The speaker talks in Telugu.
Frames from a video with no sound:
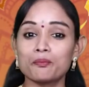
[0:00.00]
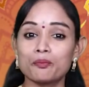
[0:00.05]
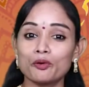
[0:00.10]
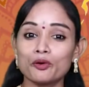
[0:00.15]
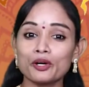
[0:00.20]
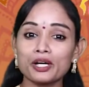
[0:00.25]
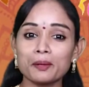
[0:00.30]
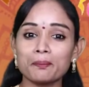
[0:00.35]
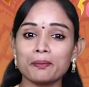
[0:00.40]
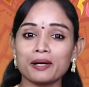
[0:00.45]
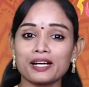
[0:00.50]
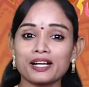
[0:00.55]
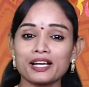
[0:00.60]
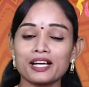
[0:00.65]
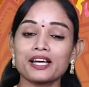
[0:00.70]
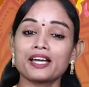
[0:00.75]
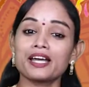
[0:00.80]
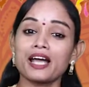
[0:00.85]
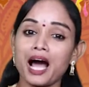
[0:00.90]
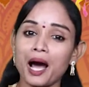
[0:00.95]
భోగి
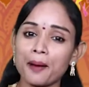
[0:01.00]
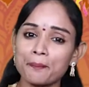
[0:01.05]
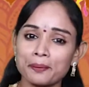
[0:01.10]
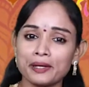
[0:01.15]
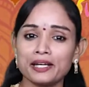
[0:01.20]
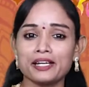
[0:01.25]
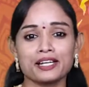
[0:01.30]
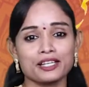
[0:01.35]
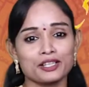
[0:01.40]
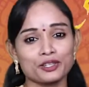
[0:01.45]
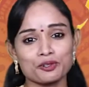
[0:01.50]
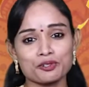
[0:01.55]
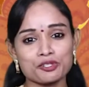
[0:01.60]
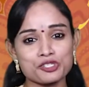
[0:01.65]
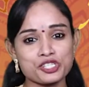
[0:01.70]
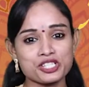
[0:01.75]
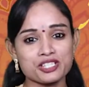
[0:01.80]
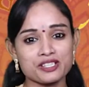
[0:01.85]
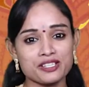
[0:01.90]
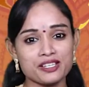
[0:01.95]
పండుగకి ఆ పేరు ఎందుకు
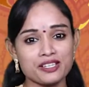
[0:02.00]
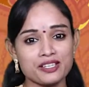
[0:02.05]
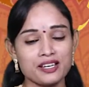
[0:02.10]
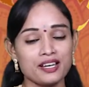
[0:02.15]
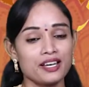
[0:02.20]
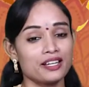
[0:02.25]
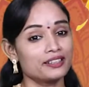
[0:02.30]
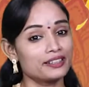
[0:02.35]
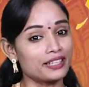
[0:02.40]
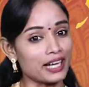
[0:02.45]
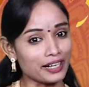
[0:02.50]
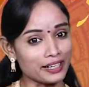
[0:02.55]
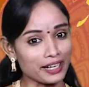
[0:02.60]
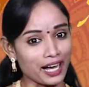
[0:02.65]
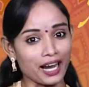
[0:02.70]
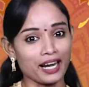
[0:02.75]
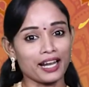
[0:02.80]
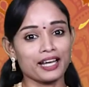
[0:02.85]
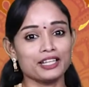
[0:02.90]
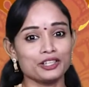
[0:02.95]
వచ్చింది దాన్ని
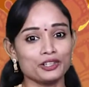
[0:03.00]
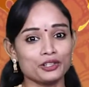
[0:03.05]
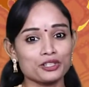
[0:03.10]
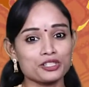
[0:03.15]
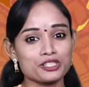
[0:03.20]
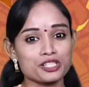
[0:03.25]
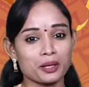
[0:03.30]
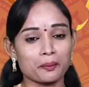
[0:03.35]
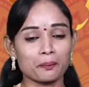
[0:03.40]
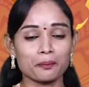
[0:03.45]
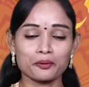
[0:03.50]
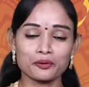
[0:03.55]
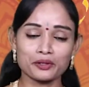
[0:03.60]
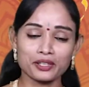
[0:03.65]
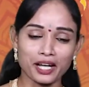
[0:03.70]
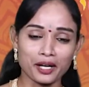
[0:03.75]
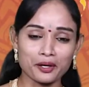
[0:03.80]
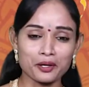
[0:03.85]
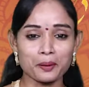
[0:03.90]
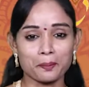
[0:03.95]
అలా ఎందుకు
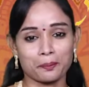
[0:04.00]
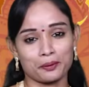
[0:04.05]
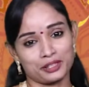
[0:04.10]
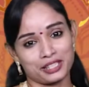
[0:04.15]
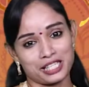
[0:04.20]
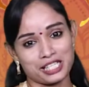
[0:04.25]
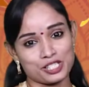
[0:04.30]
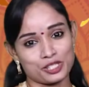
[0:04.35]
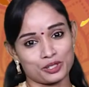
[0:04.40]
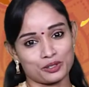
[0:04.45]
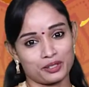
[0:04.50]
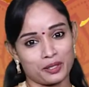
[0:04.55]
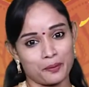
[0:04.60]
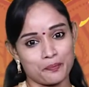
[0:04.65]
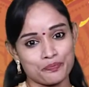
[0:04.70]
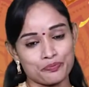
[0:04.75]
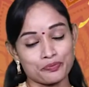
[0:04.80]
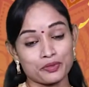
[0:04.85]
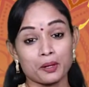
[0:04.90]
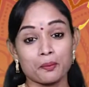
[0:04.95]
జరుపుకుంటారో ఇప్పుడు తెలుసుకుందాం
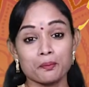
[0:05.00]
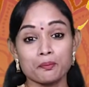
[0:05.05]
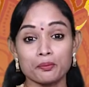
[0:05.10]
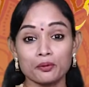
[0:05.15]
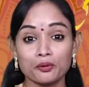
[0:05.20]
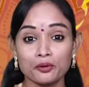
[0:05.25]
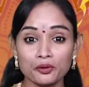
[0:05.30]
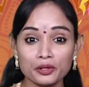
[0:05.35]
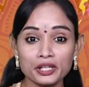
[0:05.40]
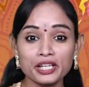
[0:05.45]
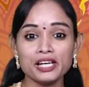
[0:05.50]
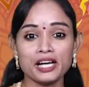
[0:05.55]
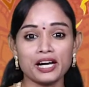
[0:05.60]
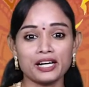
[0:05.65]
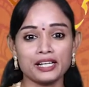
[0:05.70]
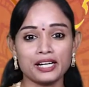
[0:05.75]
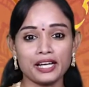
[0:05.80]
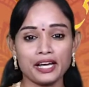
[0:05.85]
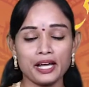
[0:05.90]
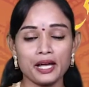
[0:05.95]
భోగి
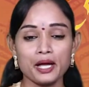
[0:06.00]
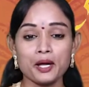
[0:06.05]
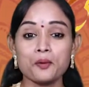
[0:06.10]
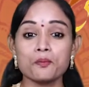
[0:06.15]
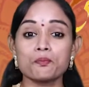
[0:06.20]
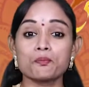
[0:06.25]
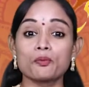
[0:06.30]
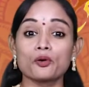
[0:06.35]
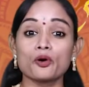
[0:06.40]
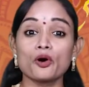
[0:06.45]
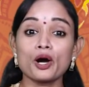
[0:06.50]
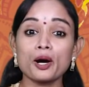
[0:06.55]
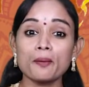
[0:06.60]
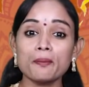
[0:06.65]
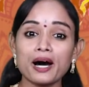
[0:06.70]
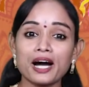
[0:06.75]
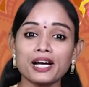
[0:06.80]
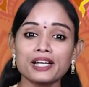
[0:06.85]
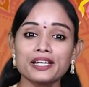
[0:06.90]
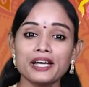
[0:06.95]
అంటే
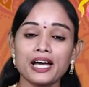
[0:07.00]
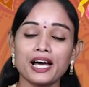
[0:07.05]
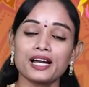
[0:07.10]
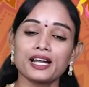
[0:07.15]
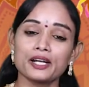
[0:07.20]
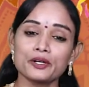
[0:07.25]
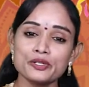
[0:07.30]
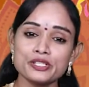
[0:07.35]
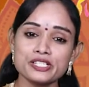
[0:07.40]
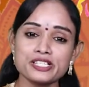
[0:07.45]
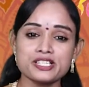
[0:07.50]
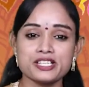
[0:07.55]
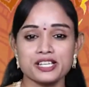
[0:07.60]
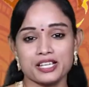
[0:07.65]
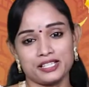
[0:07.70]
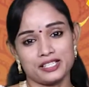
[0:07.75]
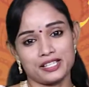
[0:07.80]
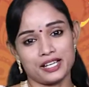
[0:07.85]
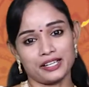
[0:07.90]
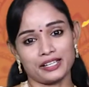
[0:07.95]
భోగభాగ్యాలను
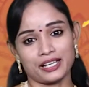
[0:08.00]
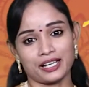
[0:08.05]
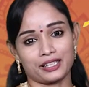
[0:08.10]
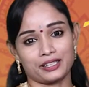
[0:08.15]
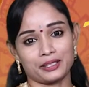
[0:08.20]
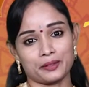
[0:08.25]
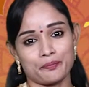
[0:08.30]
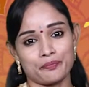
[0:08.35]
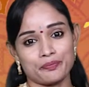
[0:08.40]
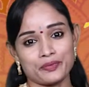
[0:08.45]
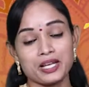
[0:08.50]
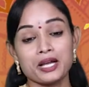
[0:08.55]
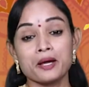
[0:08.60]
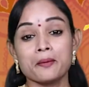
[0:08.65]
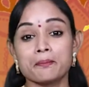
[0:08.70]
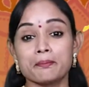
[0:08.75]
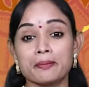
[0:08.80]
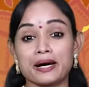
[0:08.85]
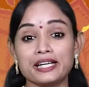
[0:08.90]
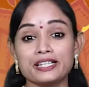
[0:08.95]
ఇచ్చేది అని అర్థం
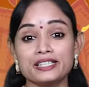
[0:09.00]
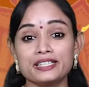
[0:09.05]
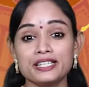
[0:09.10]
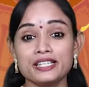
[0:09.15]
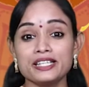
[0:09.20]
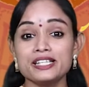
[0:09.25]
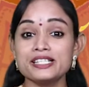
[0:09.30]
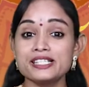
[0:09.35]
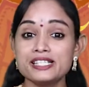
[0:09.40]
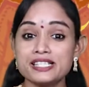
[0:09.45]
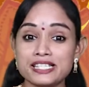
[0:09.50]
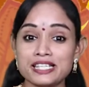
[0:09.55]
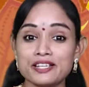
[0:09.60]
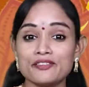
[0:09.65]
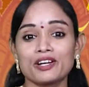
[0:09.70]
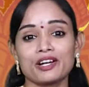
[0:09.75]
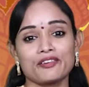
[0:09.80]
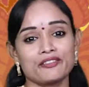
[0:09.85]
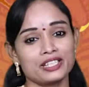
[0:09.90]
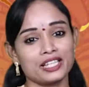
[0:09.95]
మనిషి
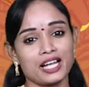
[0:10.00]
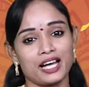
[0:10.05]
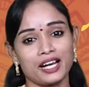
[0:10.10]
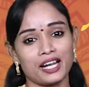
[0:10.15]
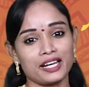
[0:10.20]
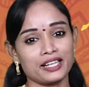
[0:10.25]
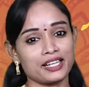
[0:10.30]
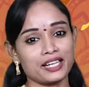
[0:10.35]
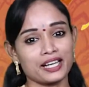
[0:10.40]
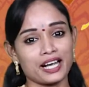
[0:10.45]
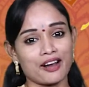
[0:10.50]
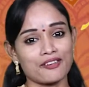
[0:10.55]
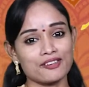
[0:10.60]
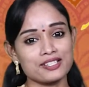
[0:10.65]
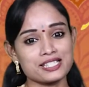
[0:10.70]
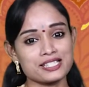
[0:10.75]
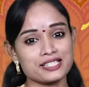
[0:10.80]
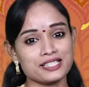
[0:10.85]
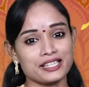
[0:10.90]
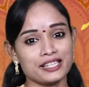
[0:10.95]
జీవన విధానానికి
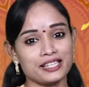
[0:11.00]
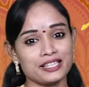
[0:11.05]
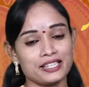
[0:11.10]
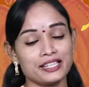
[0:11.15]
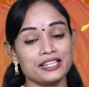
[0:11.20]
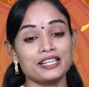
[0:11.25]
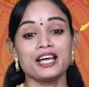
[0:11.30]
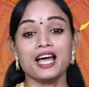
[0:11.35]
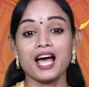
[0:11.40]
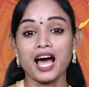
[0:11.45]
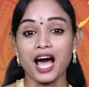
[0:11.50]
కావాల్సింది ఏంటి